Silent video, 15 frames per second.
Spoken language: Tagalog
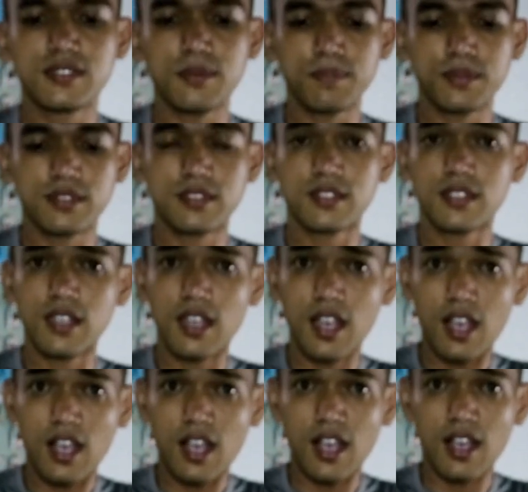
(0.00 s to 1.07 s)
Oops.
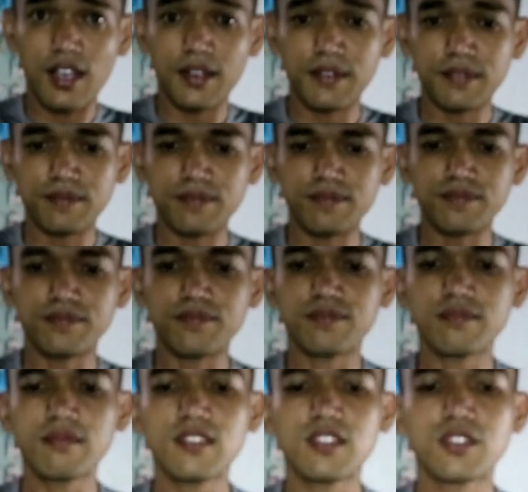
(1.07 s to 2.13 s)

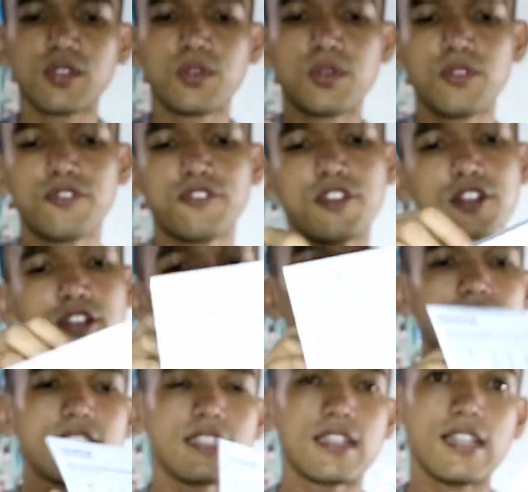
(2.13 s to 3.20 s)
Mm-hmm. So,
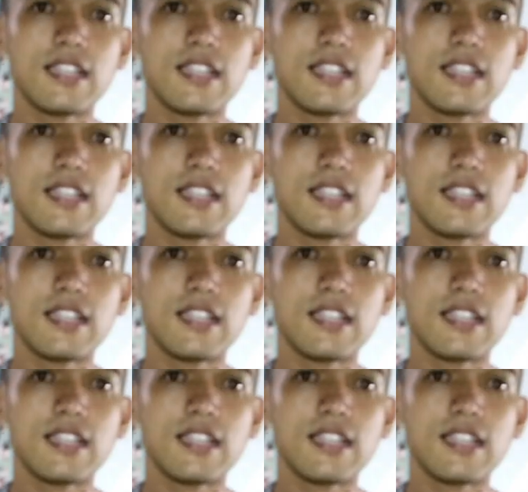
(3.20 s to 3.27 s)
first, ang